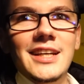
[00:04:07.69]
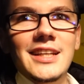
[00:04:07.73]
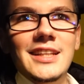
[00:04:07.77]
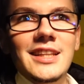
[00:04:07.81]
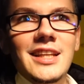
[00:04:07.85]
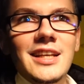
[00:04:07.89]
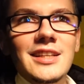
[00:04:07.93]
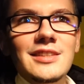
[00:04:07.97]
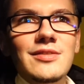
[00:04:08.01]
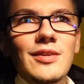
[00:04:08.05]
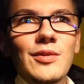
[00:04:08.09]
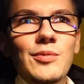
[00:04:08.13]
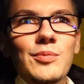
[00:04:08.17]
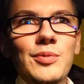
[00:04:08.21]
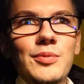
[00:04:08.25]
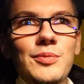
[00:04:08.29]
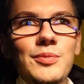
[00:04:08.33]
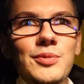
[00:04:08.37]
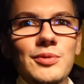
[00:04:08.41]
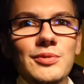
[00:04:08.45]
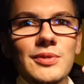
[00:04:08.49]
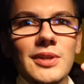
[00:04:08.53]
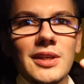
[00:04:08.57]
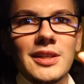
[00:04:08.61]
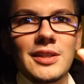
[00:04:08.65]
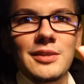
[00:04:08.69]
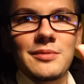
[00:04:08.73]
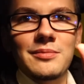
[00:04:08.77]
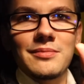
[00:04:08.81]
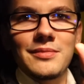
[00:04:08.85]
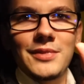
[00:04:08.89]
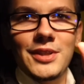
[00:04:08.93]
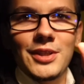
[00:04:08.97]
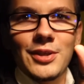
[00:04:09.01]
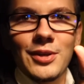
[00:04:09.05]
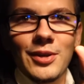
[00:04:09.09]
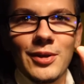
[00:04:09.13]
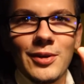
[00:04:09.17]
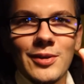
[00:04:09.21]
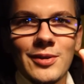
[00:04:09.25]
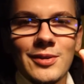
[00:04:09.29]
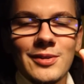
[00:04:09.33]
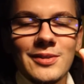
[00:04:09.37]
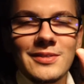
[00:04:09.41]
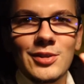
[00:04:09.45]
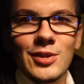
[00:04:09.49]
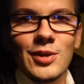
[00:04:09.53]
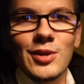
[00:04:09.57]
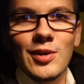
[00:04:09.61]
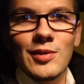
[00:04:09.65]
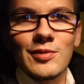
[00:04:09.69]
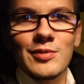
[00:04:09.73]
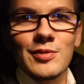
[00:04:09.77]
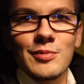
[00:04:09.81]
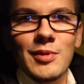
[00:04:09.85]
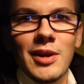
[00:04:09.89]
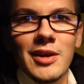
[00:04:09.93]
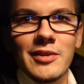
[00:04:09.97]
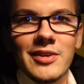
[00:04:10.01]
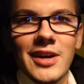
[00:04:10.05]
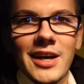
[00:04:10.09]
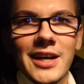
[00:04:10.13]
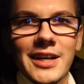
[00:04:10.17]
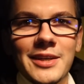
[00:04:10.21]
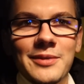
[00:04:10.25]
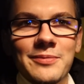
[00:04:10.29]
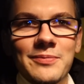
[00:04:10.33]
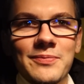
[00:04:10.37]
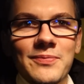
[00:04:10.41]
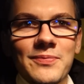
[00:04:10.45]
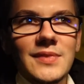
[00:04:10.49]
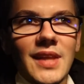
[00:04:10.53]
Nazwałbym ją takim mikro drogowym lifehackiem.